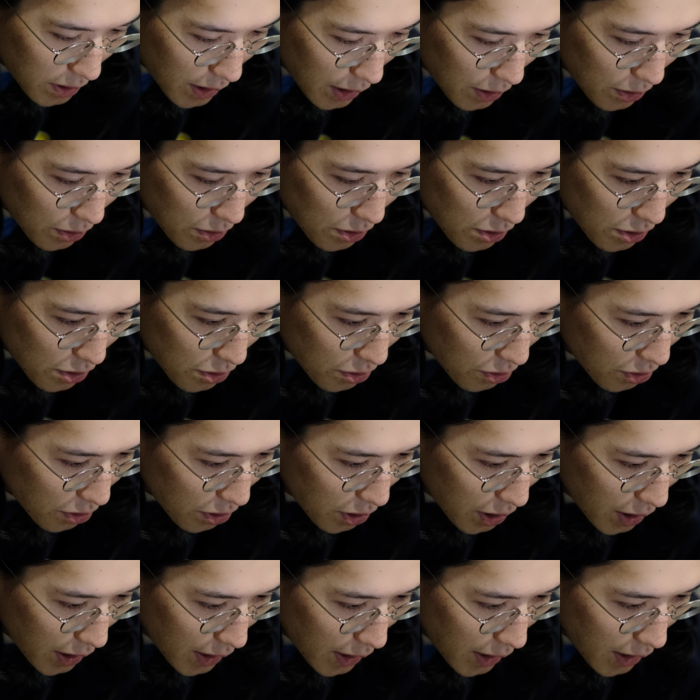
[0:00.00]
ティー&ユースの
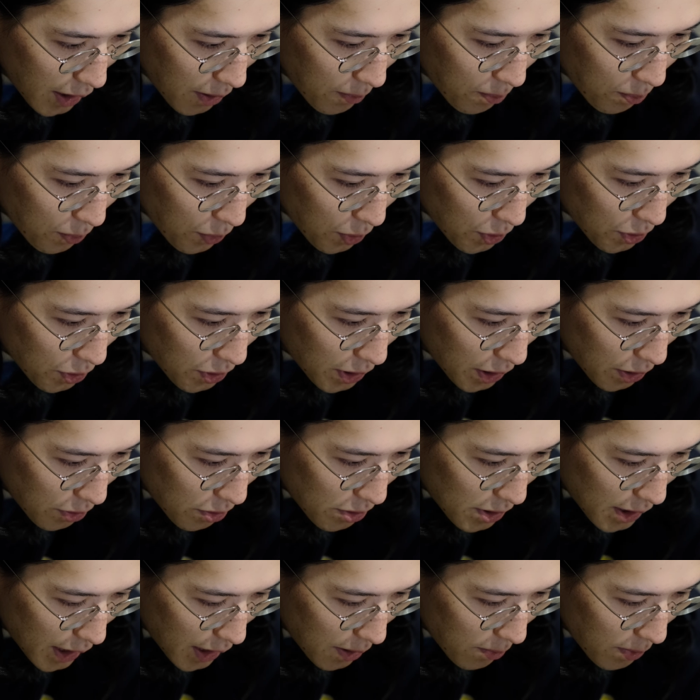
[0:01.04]
もので
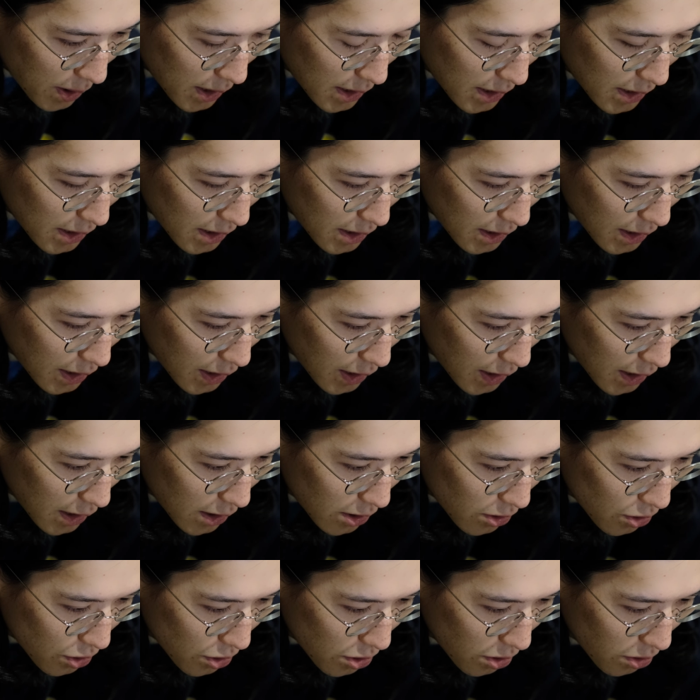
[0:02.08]
ございます。
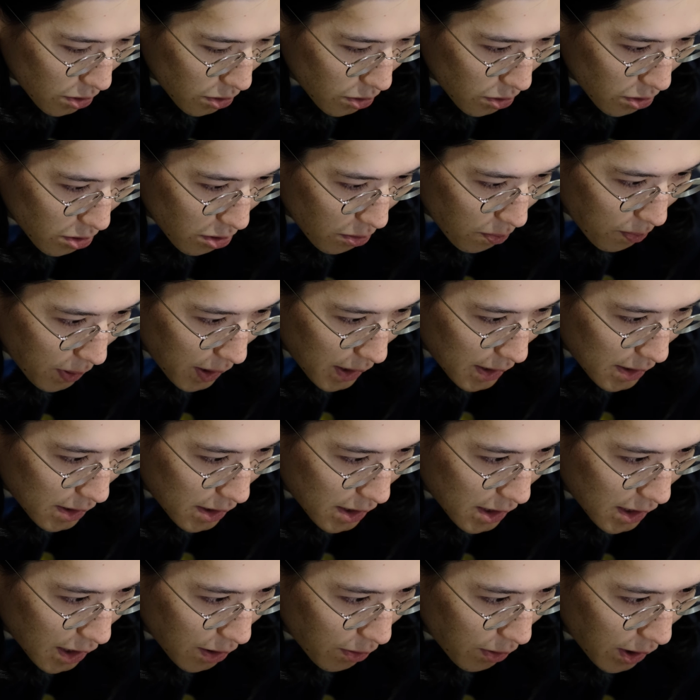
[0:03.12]
ちょっと
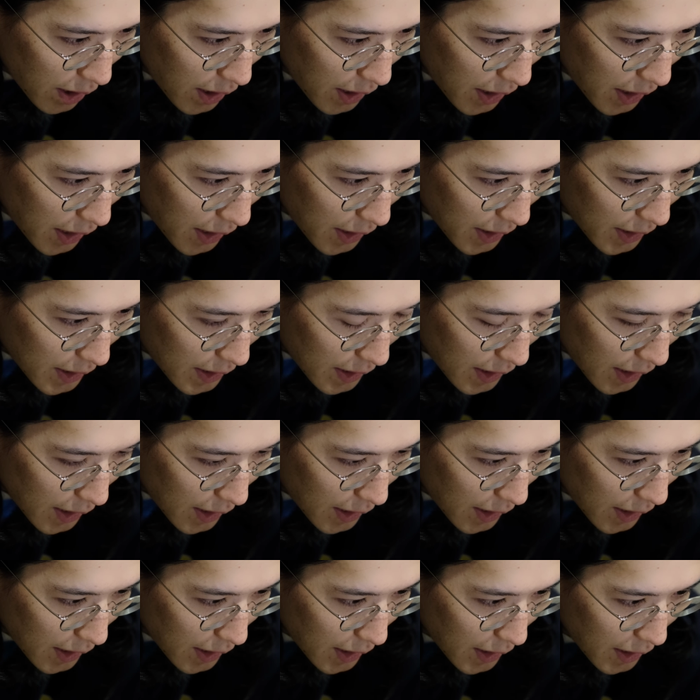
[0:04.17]
パンツはわからないか
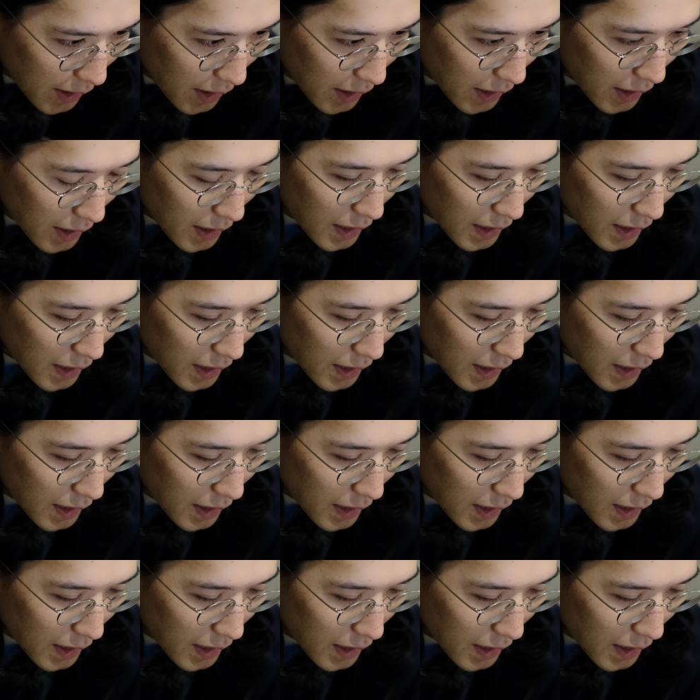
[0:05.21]
な。